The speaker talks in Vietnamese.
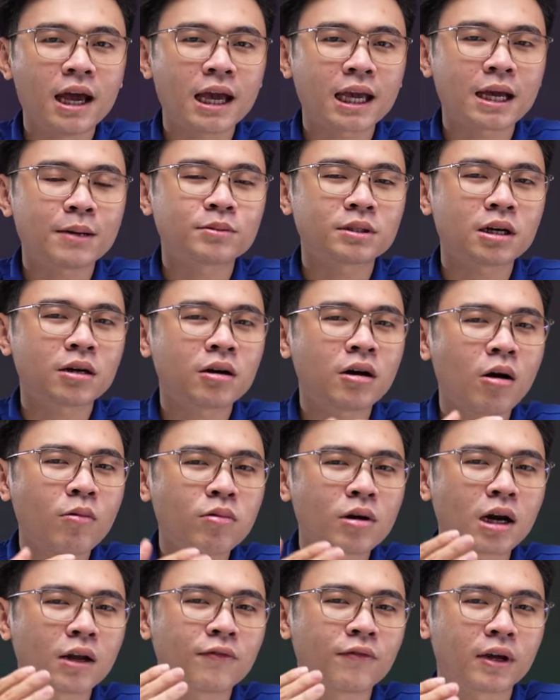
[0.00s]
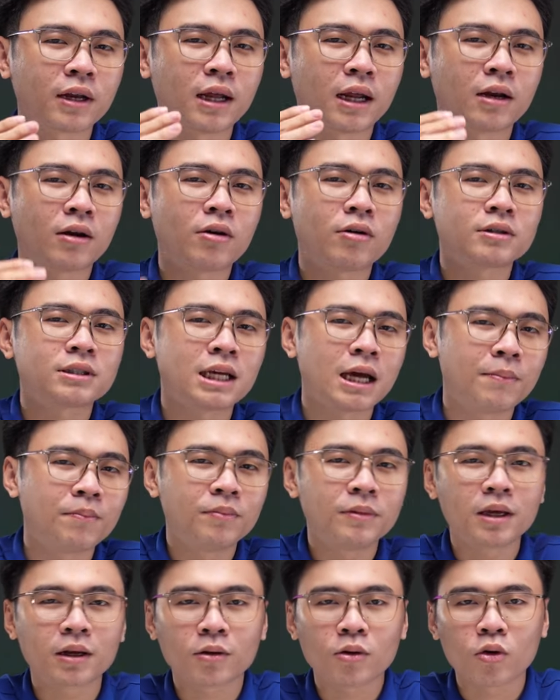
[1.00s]
anh em sẽ không cần phải đắn đo xem
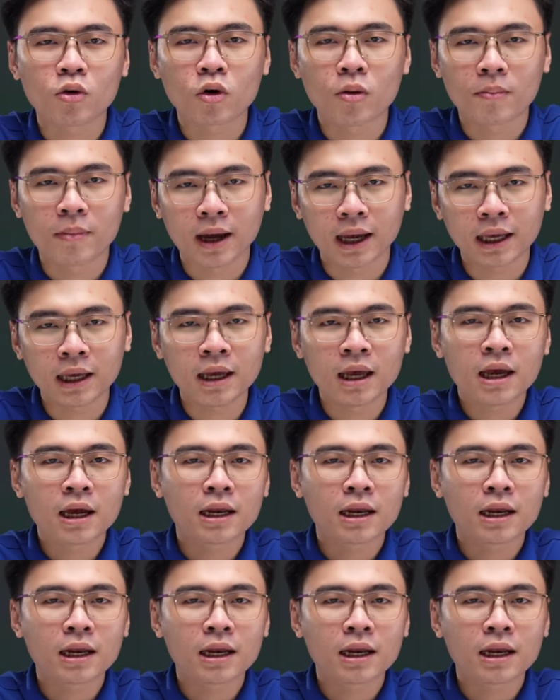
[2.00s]
nhiệt độ của máy